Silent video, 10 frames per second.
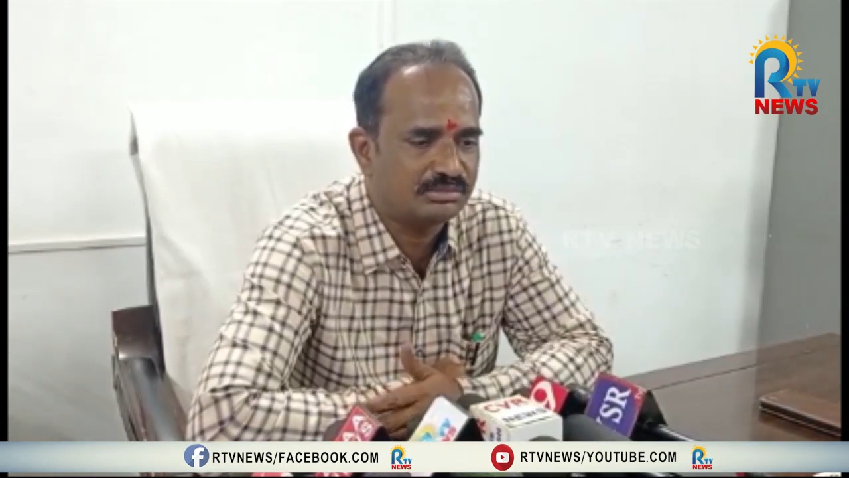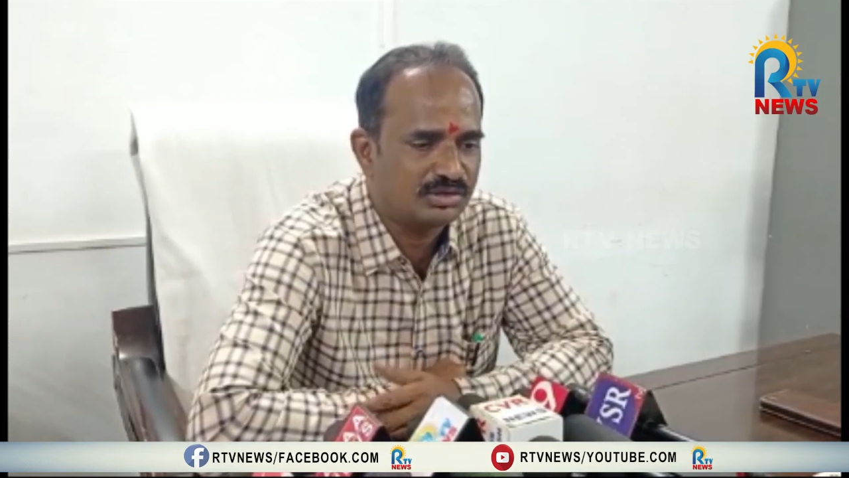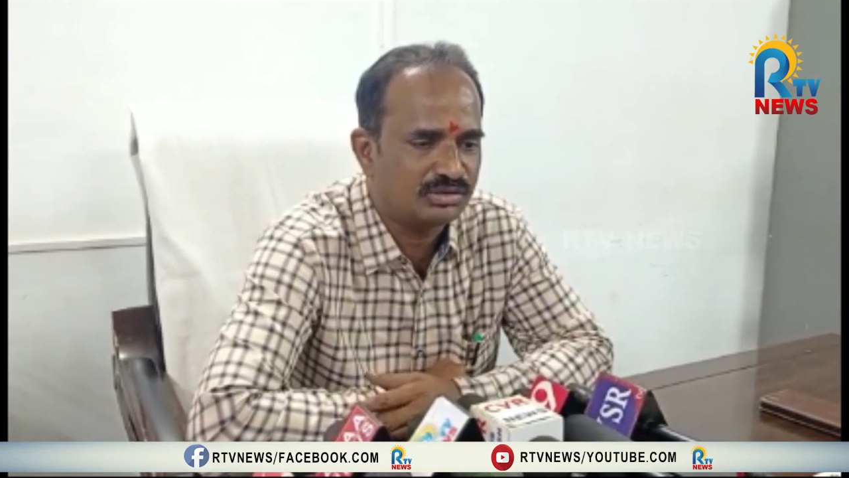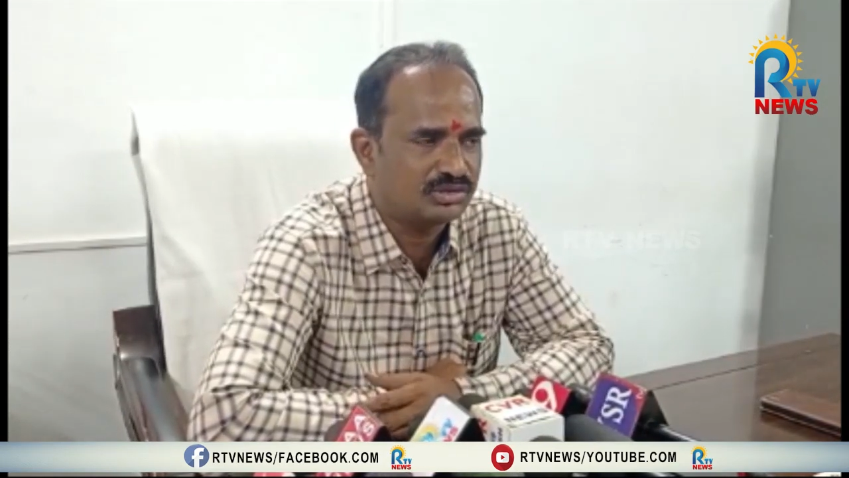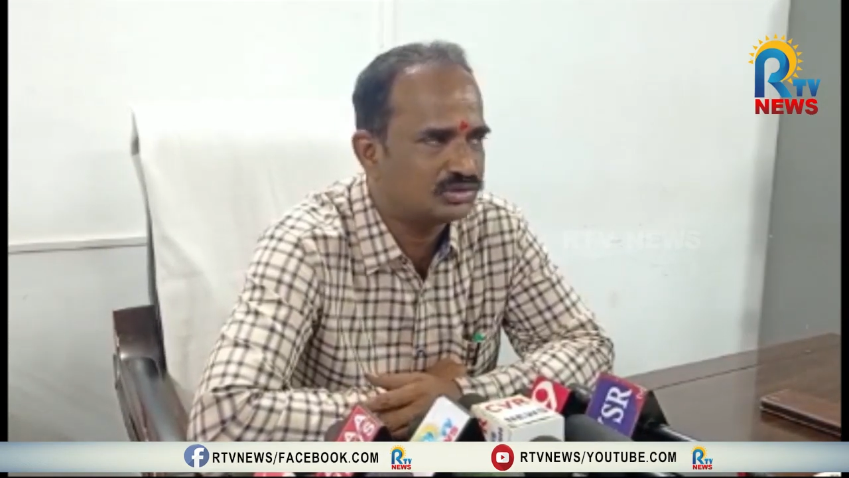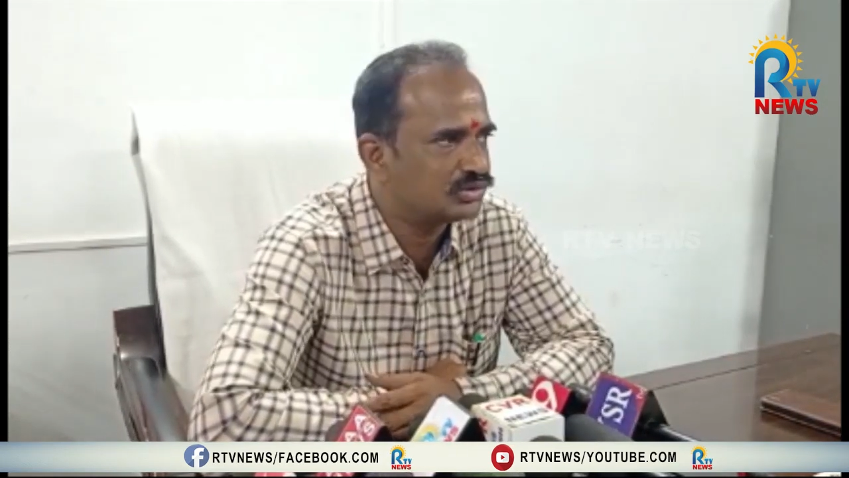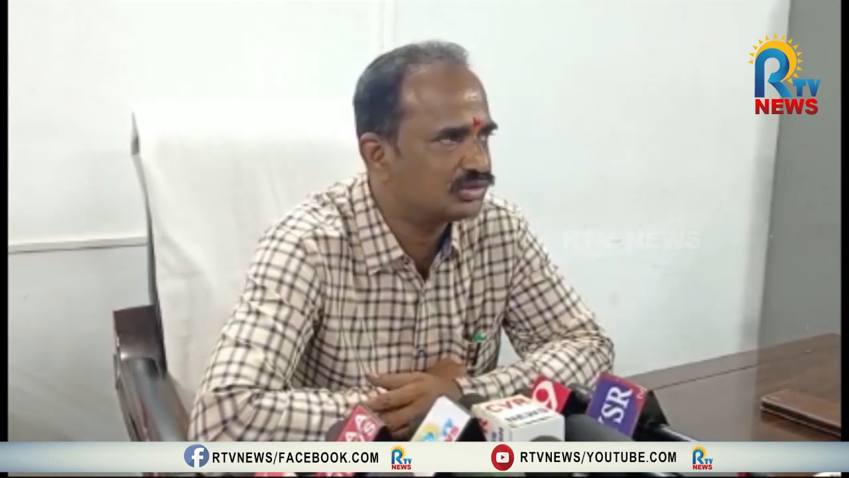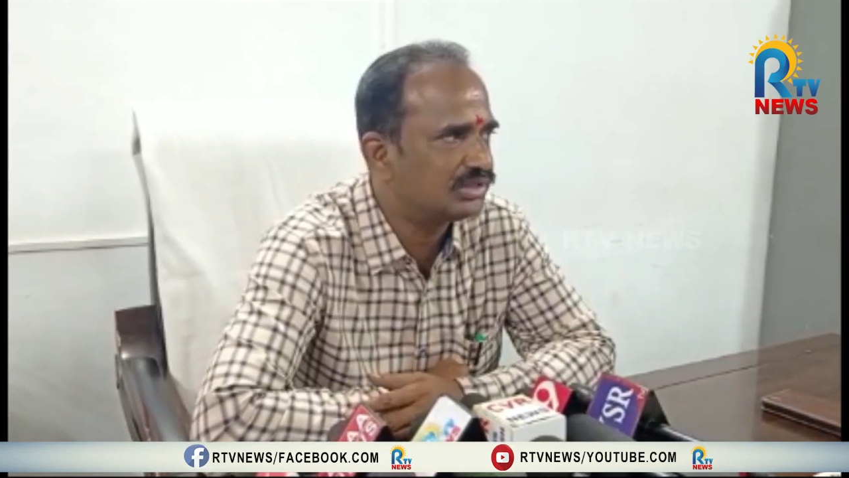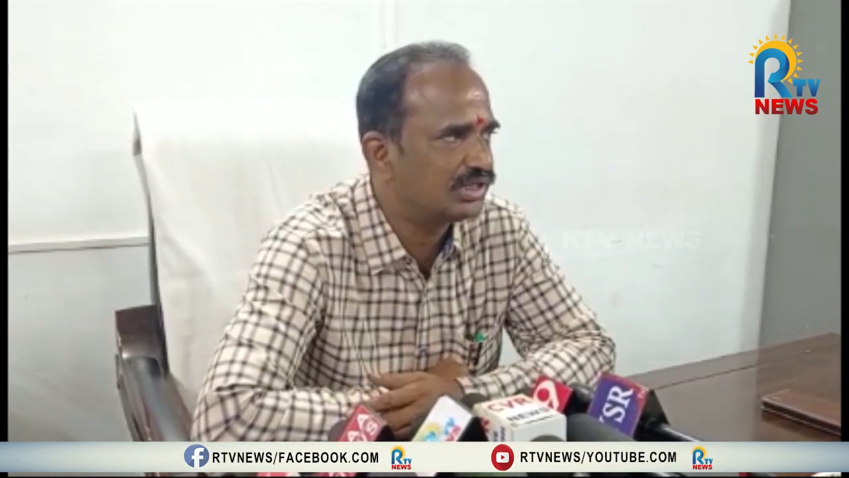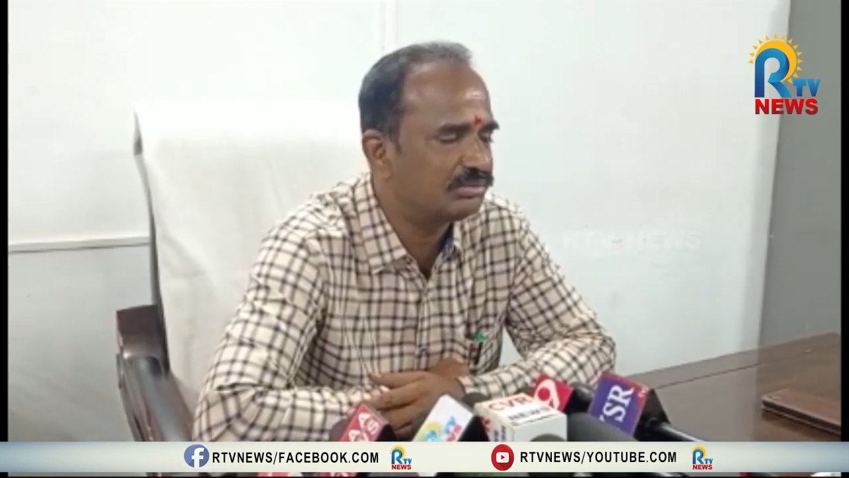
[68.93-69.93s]
రోజు
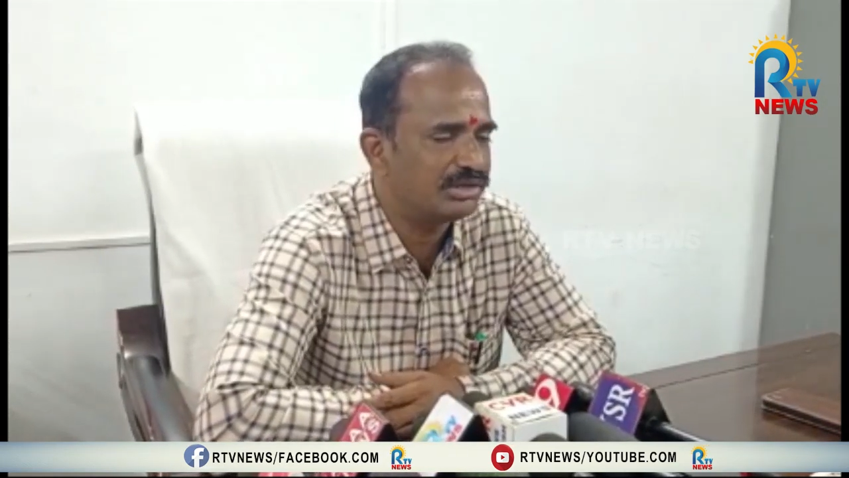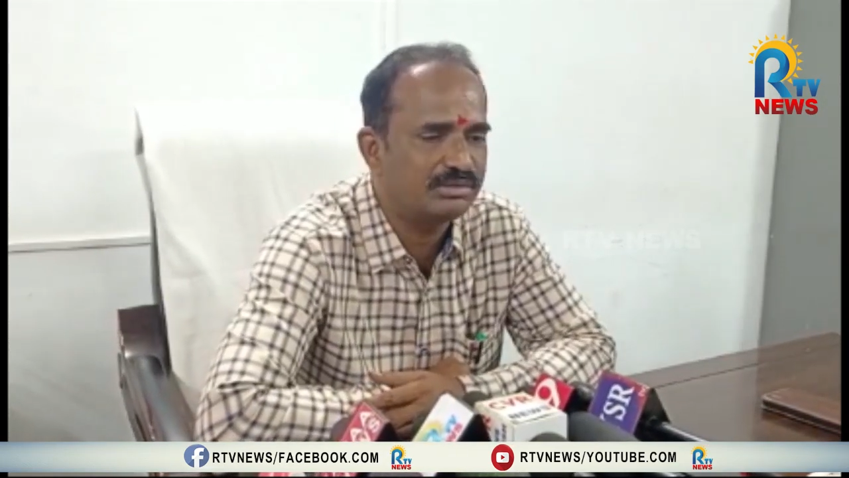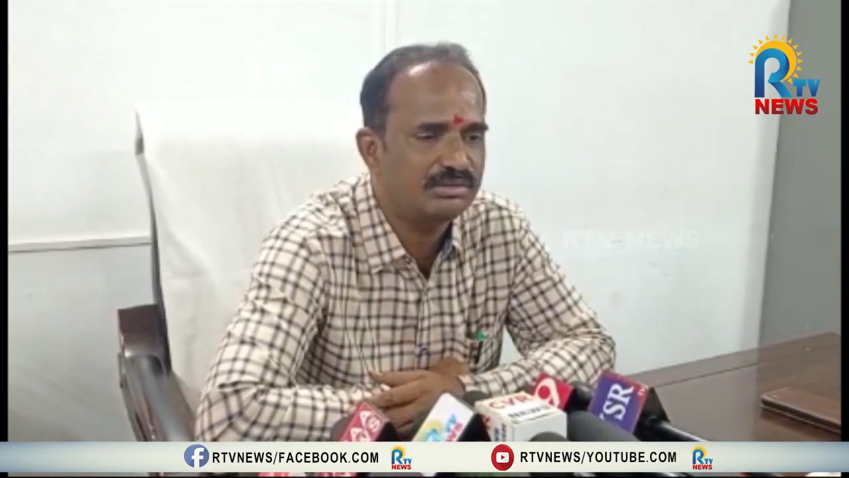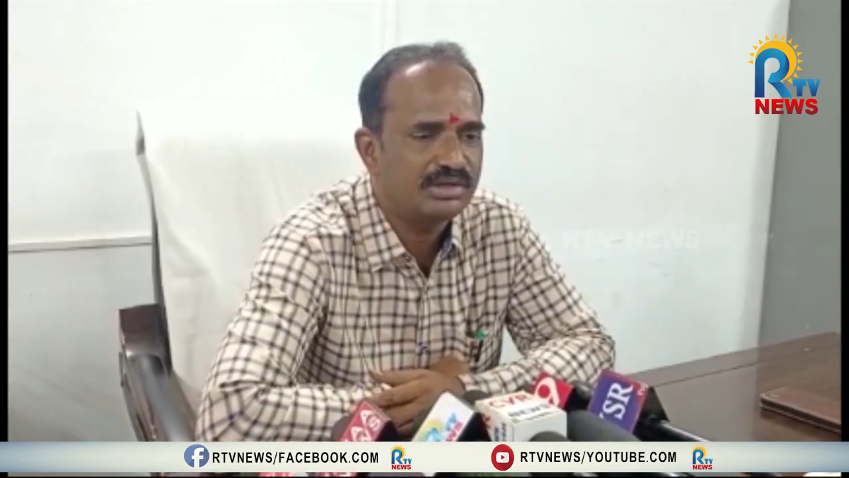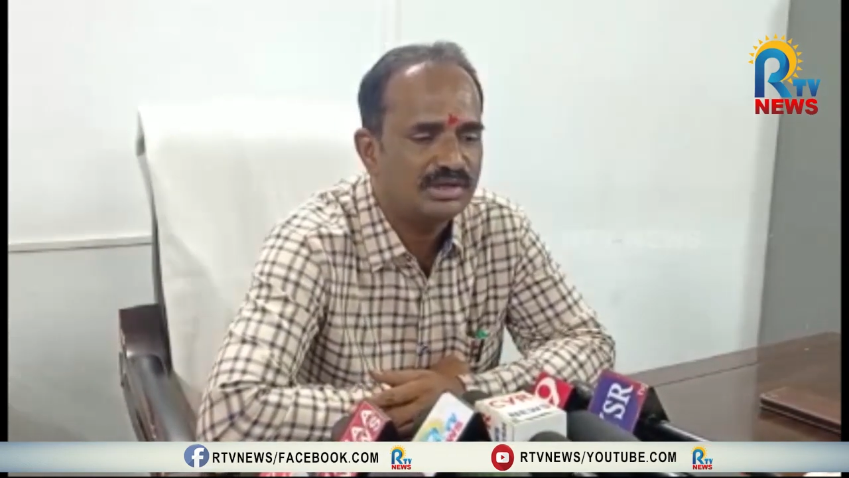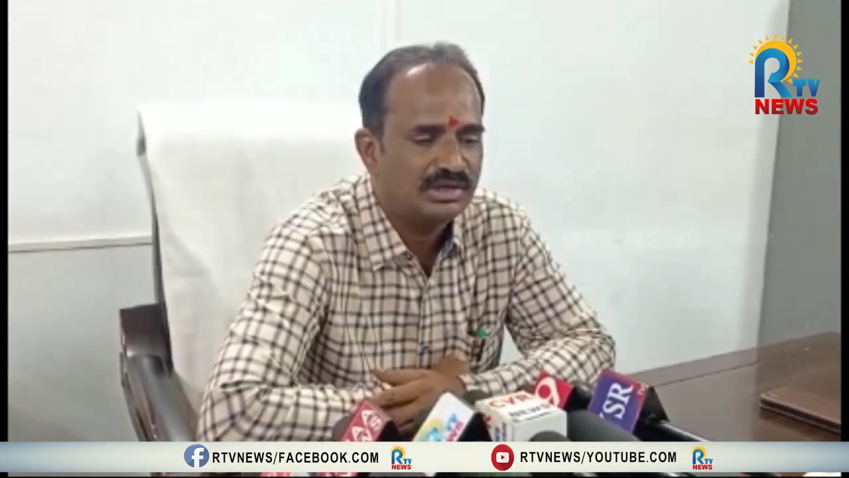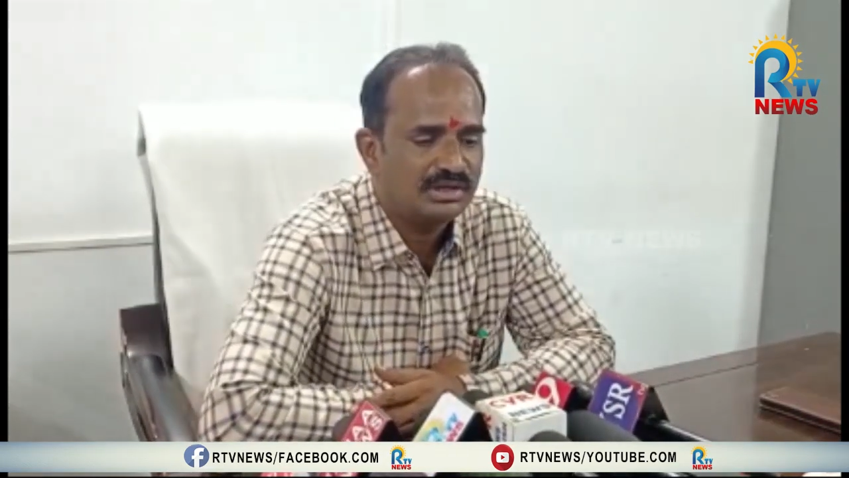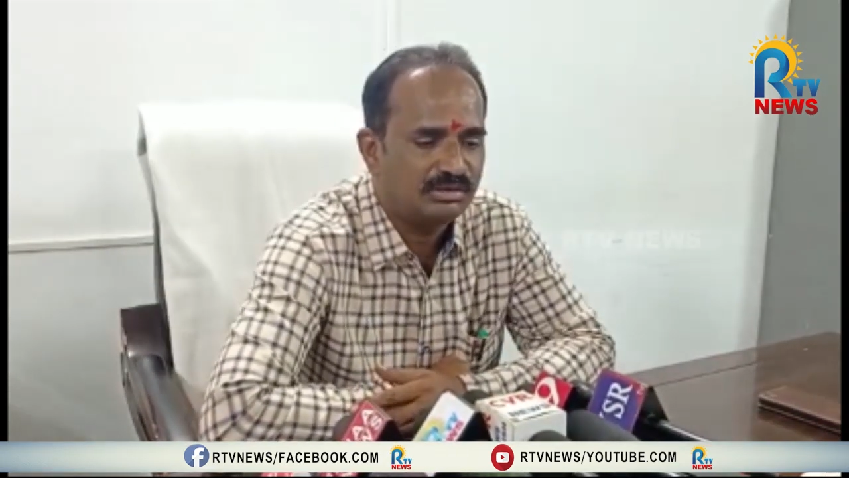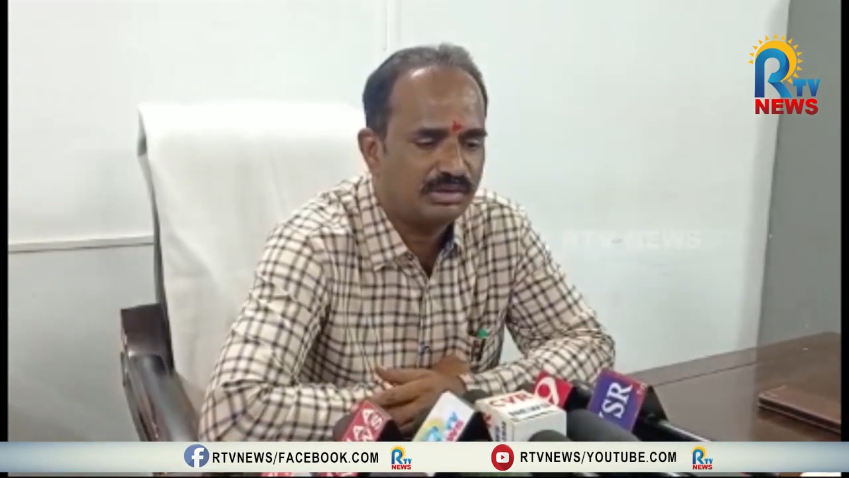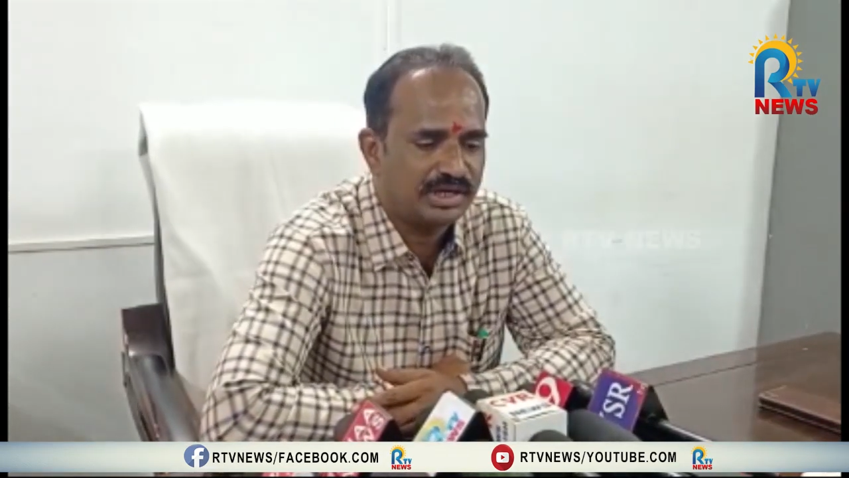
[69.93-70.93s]
చూస్తున్నాం
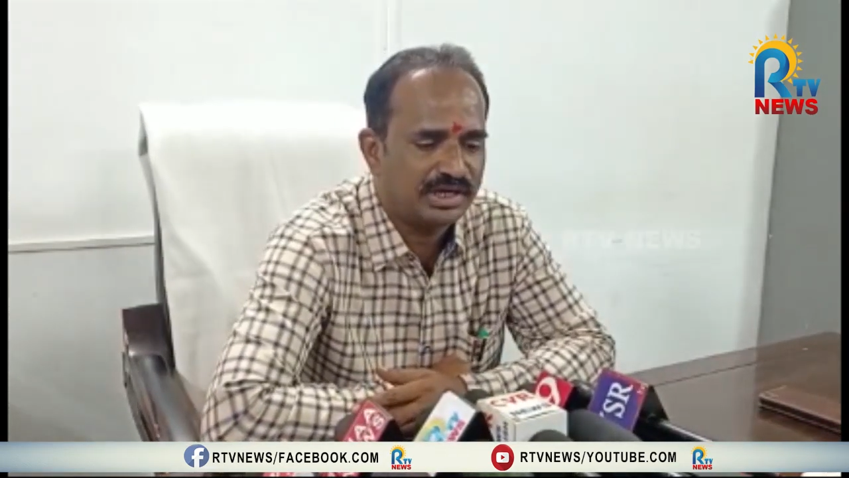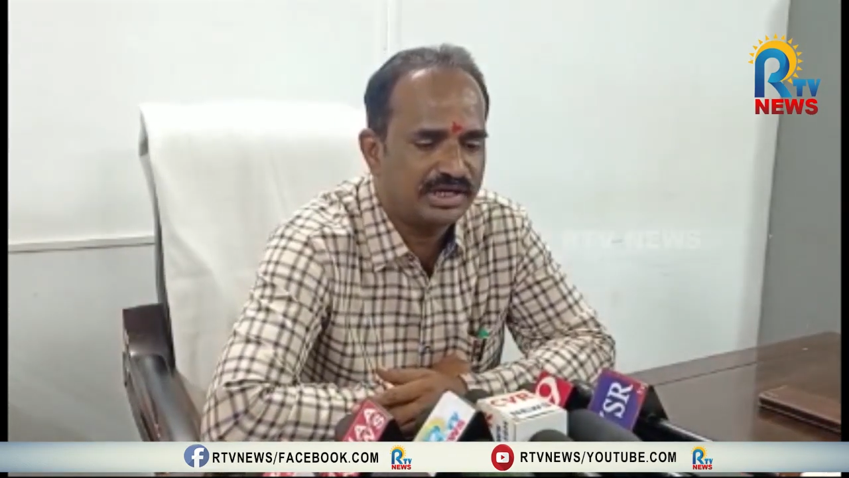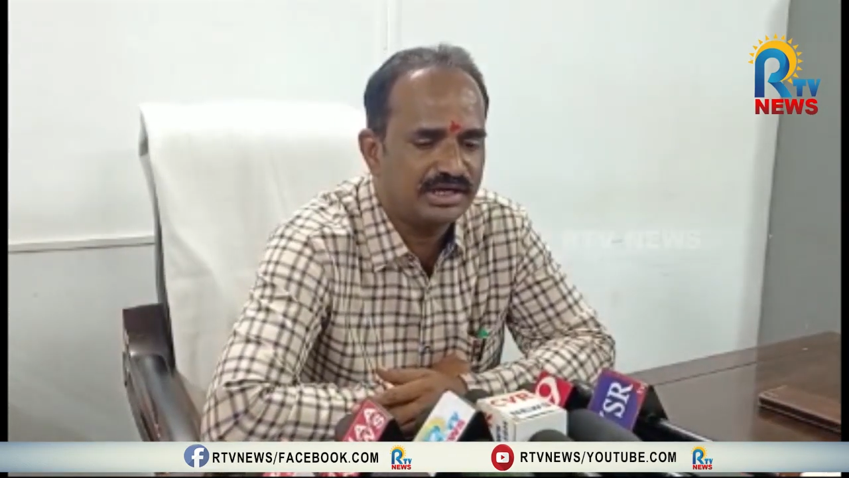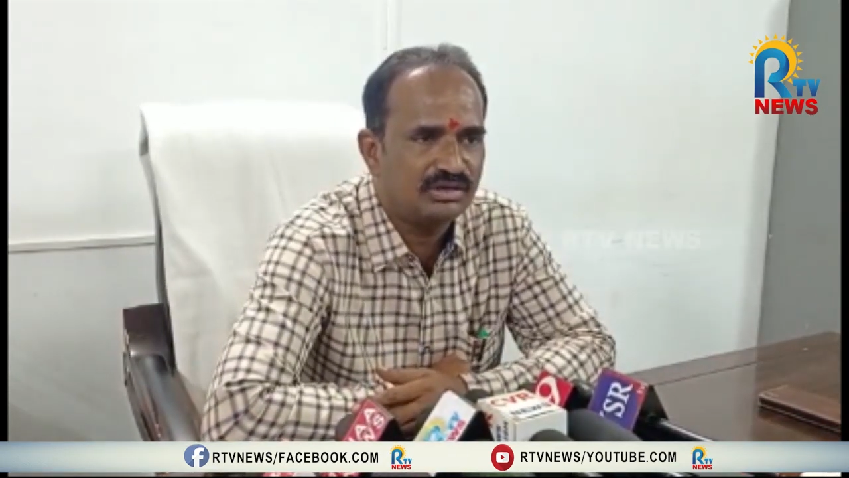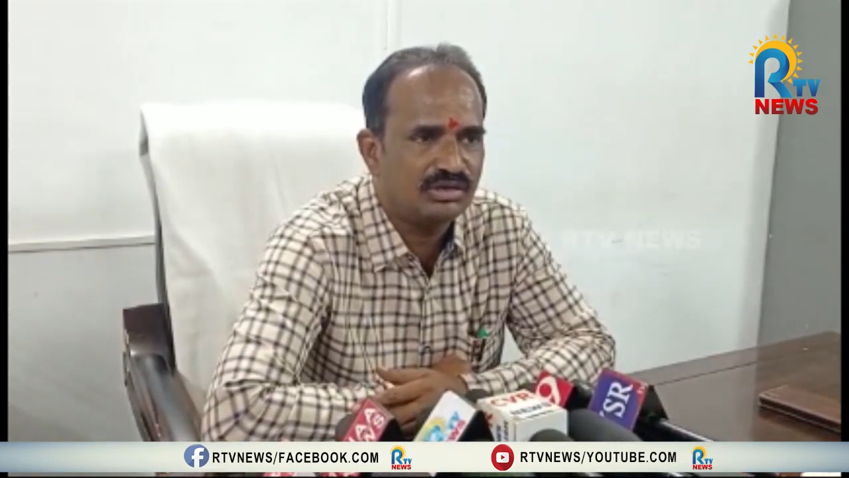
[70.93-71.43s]
మనం అన్నింటినీ